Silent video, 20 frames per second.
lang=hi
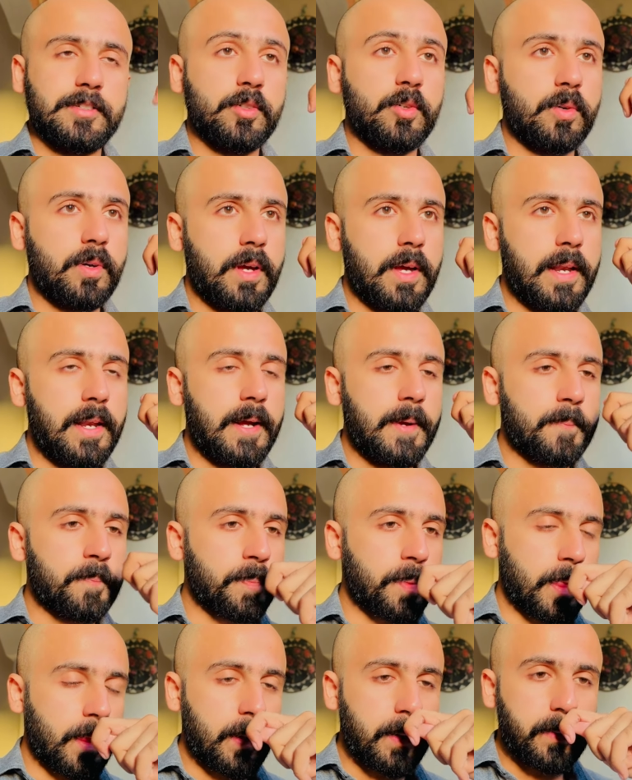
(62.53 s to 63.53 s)
हो गया ना
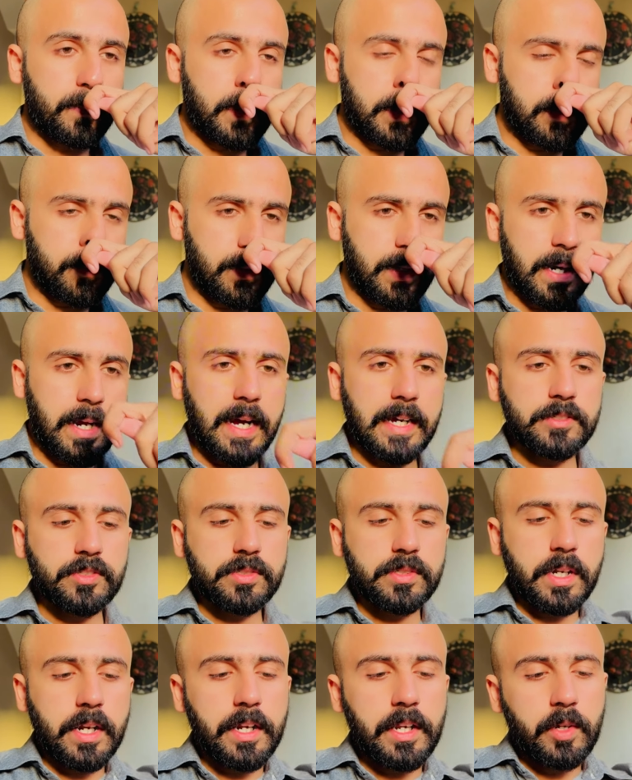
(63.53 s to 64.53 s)
मतलब नाराज़
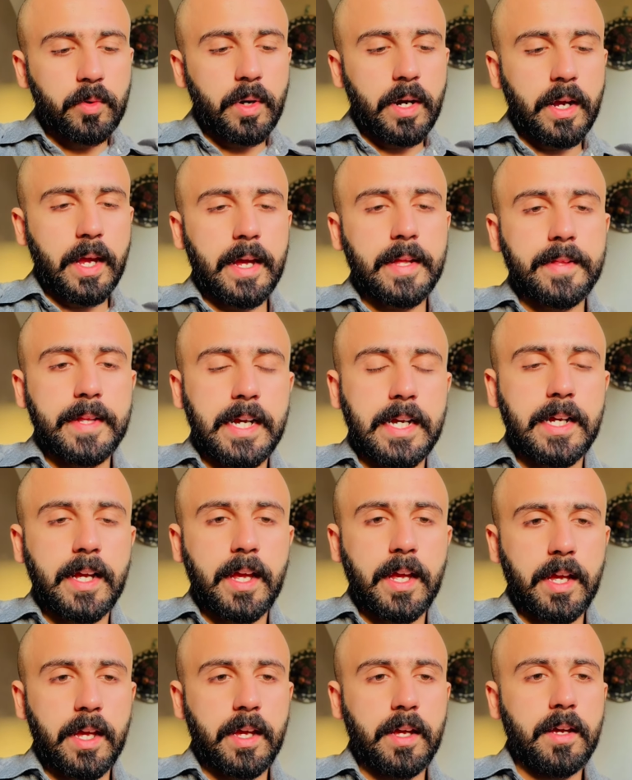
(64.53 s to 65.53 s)
उस तरह नहीं हुआ कहता है
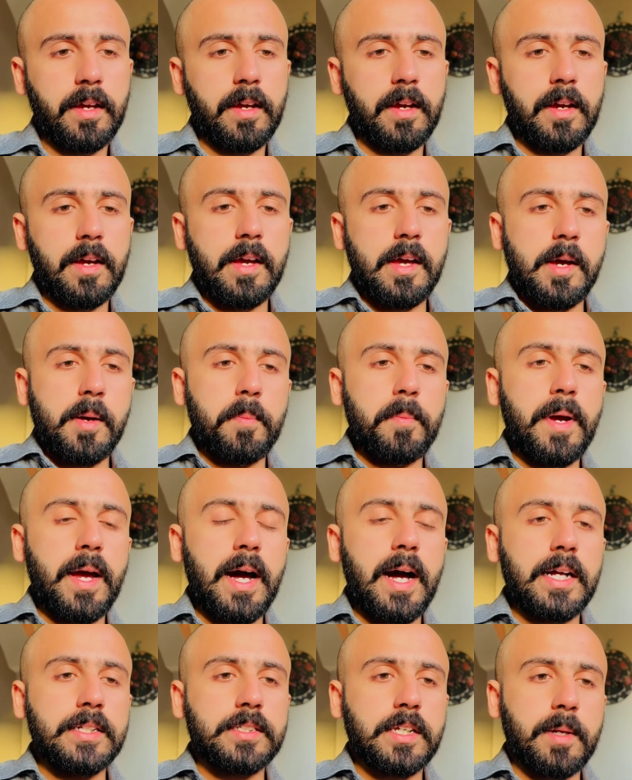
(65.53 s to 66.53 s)
कि मैं
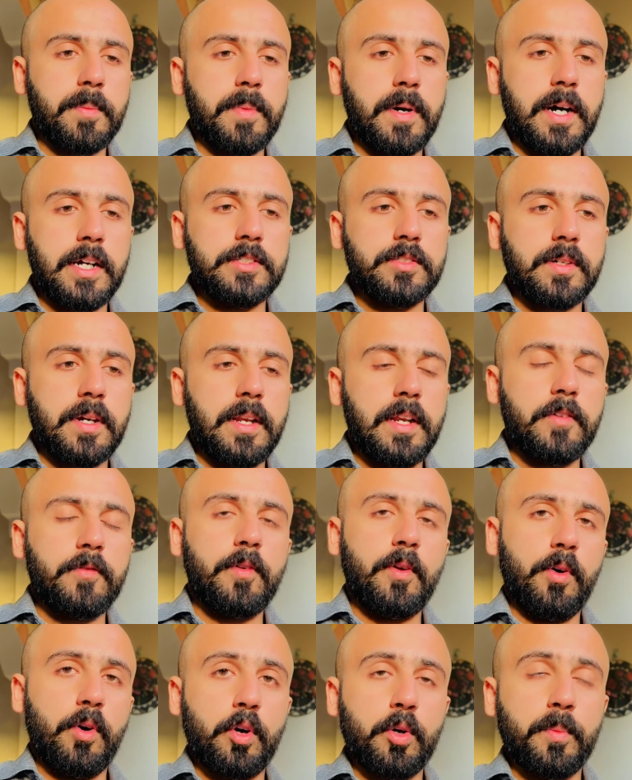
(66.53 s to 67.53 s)
आज के बाद जो है ना
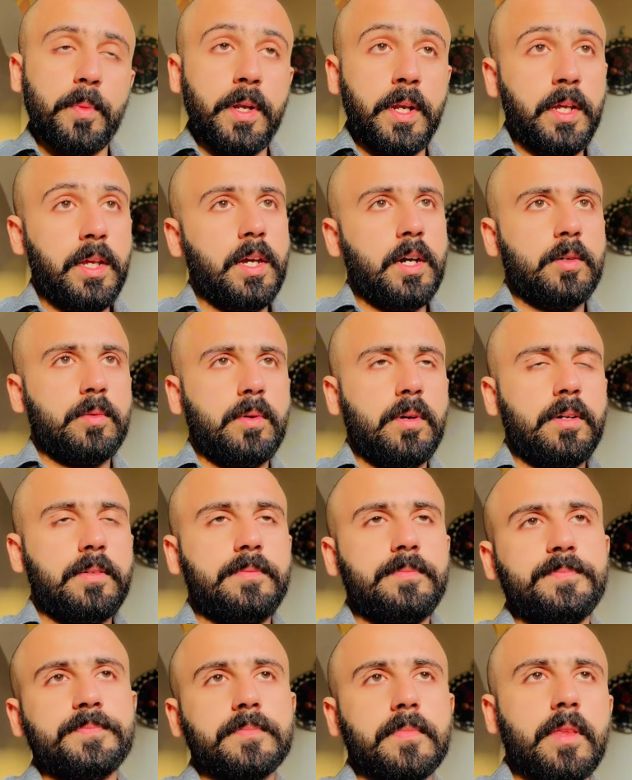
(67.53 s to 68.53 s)
व्लॉग में नहीं
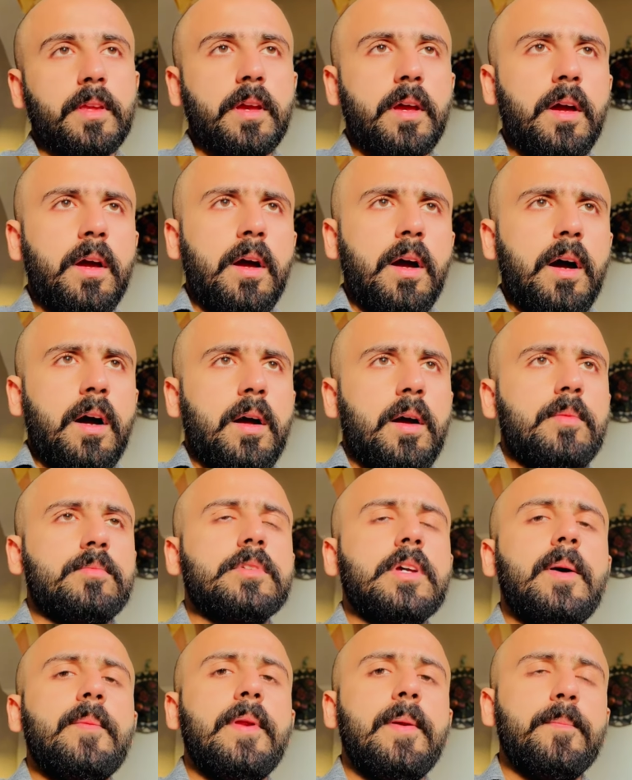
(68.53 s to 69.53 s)
आऊँगा हम
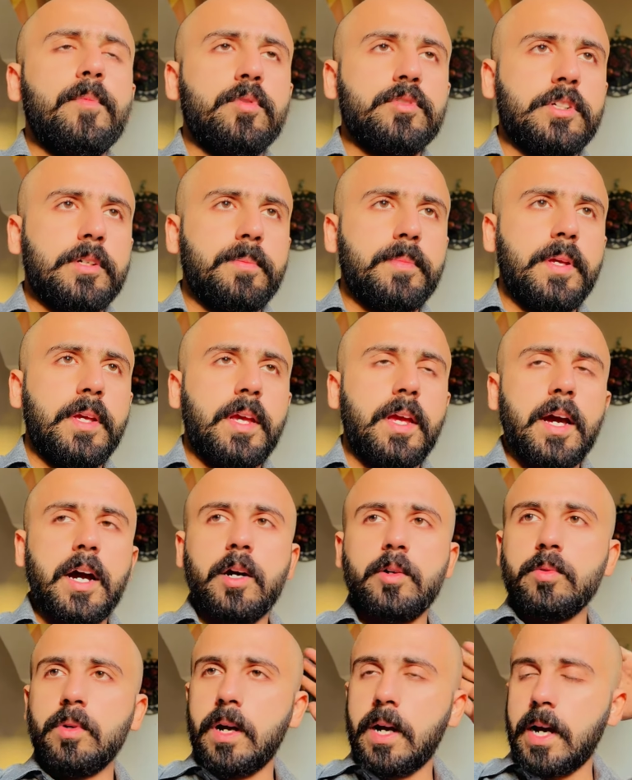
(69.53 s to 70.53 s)
साहब ने पूछा भी क्या
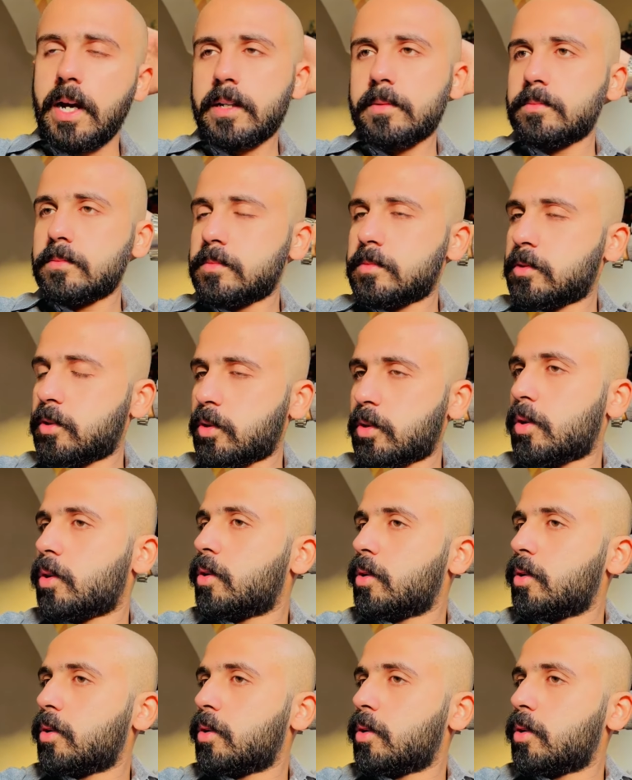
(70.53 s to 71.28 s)
हुआ है तो